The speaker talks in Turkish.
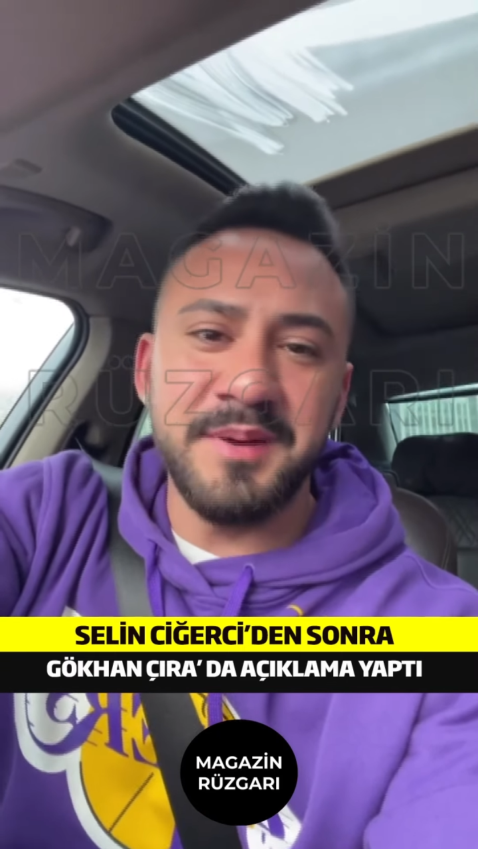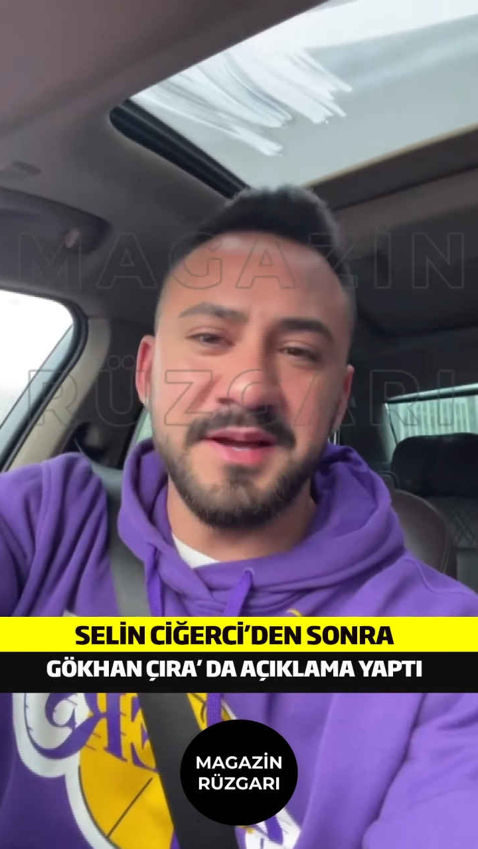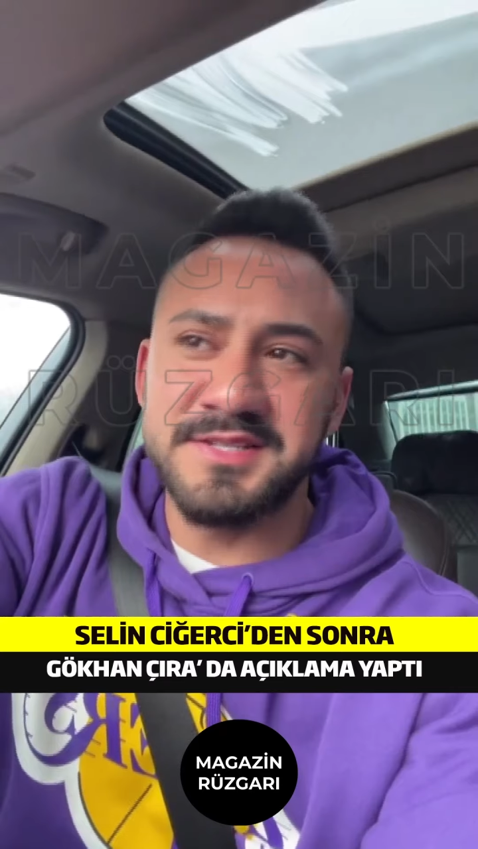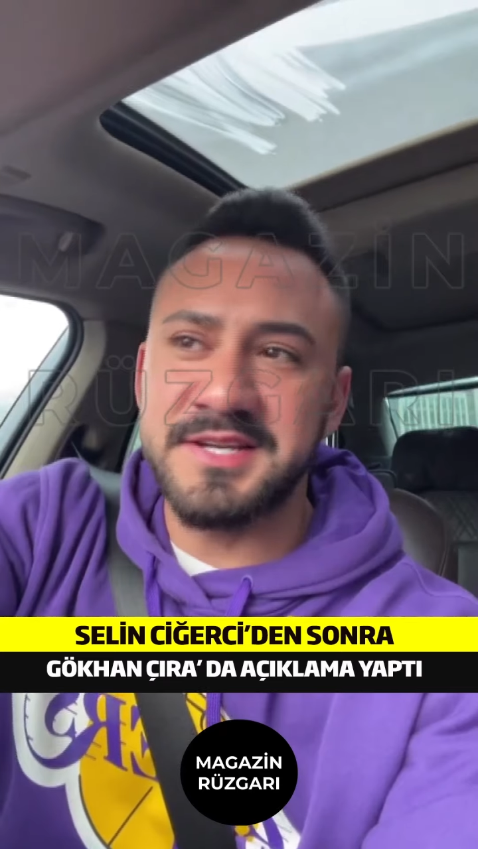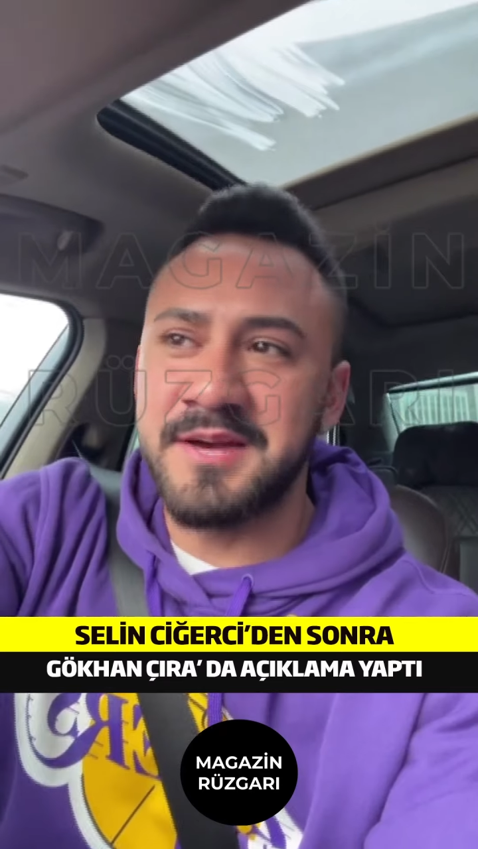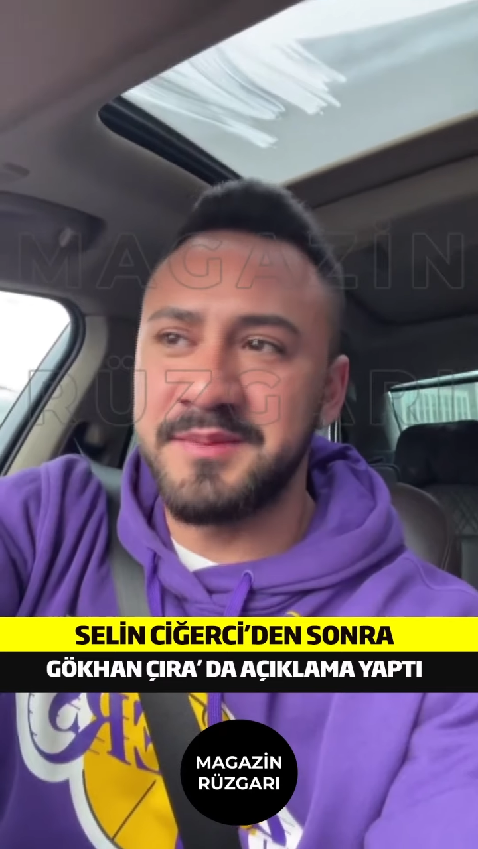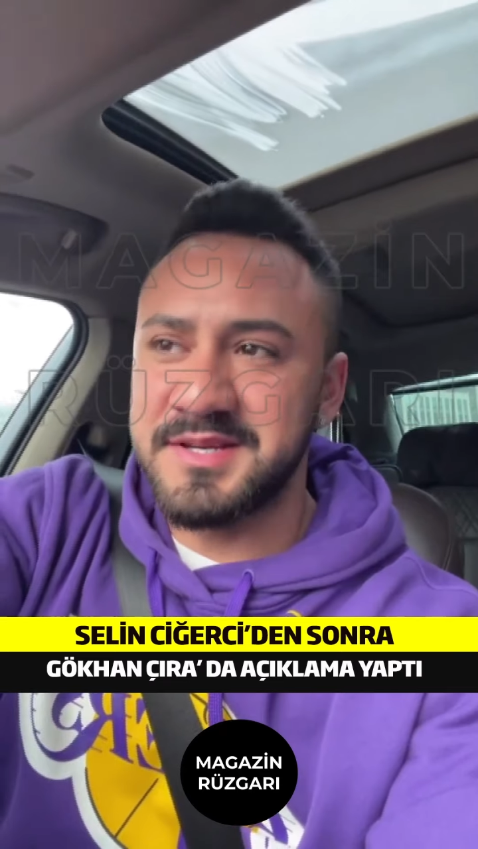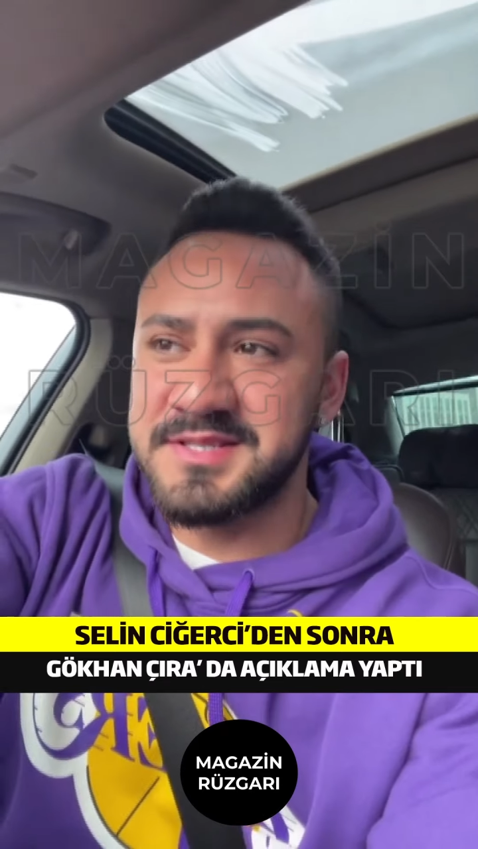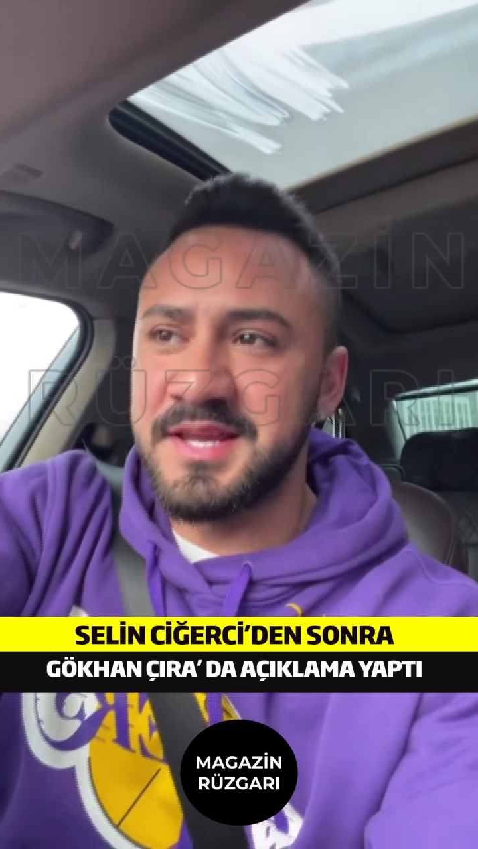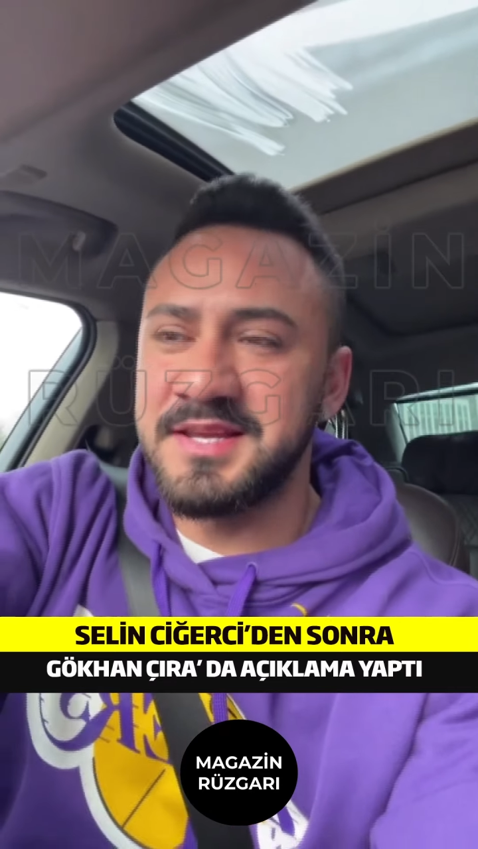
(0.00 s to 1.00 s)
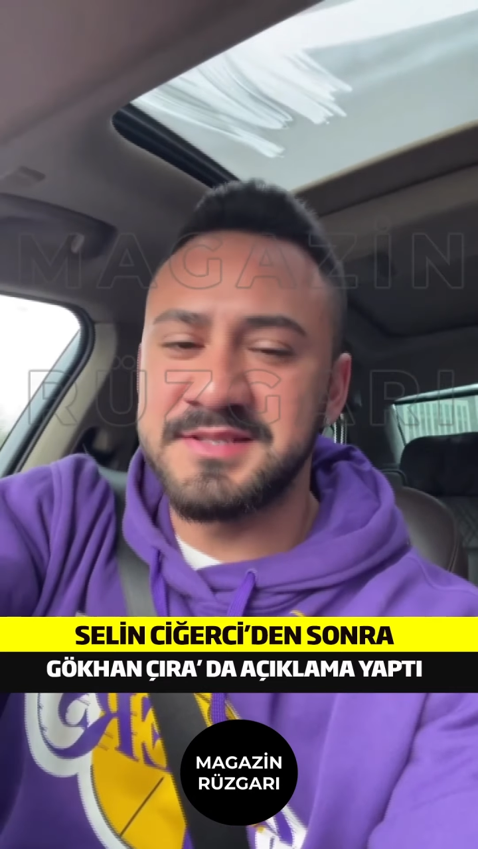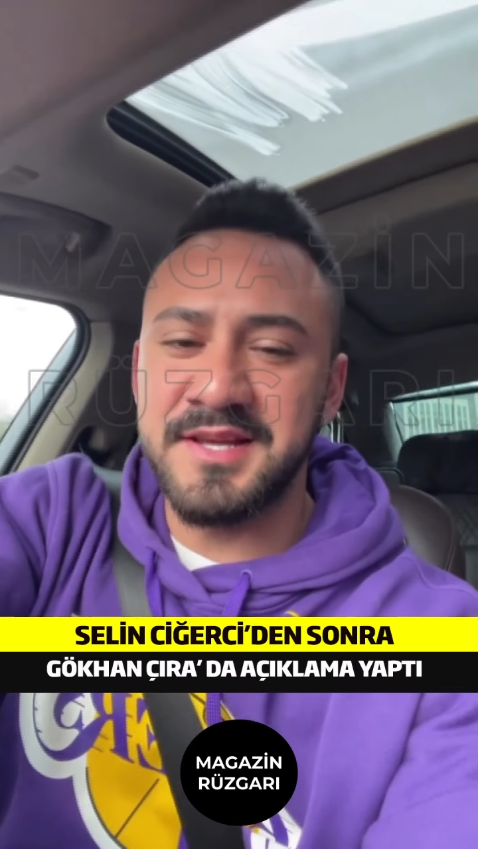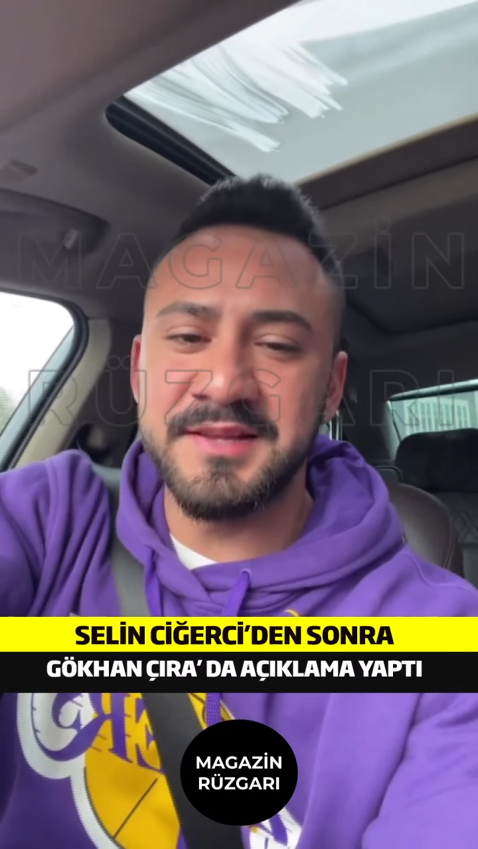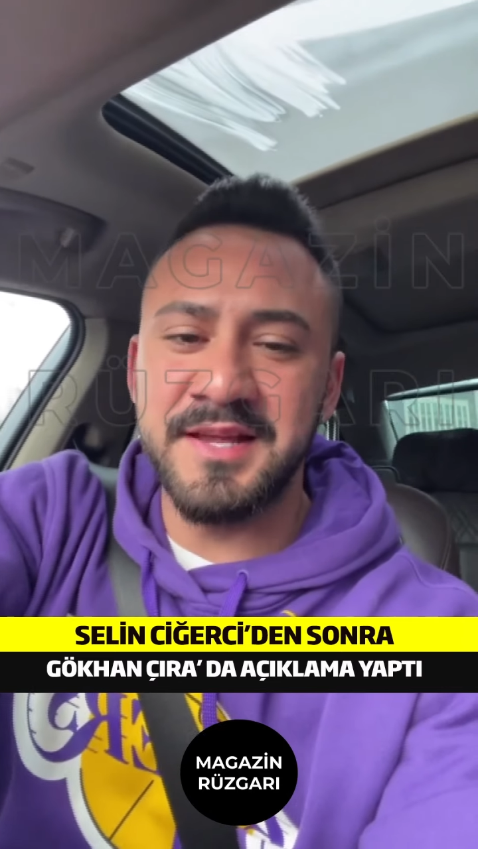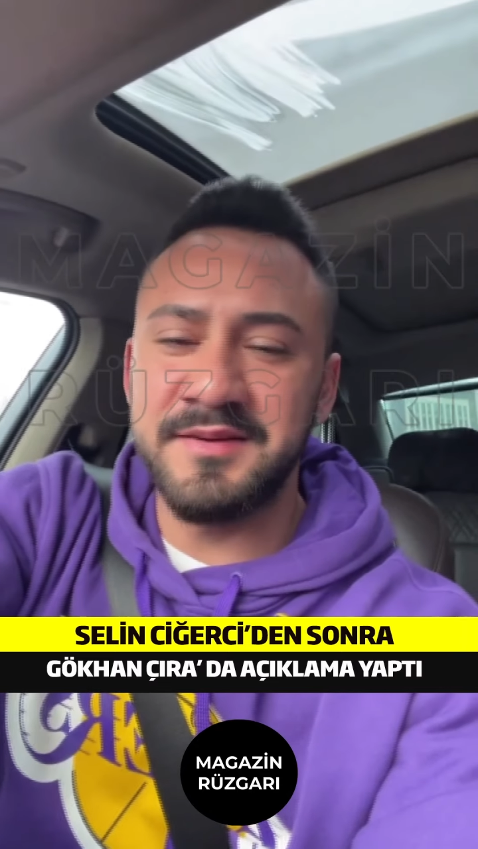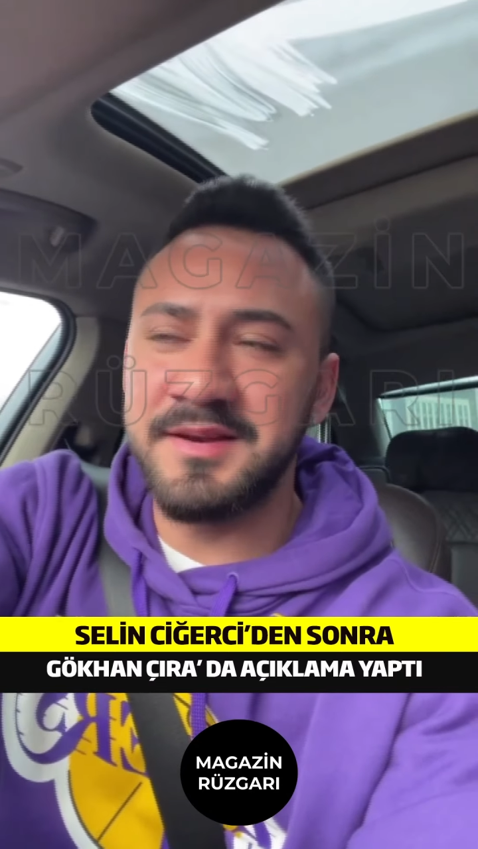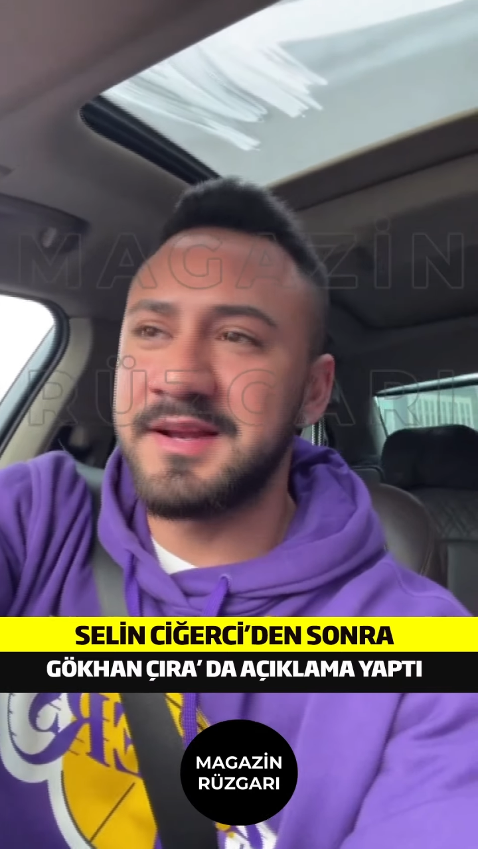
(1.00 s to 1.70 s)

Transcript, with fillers: pay çıkarmak isteyen insanlar var.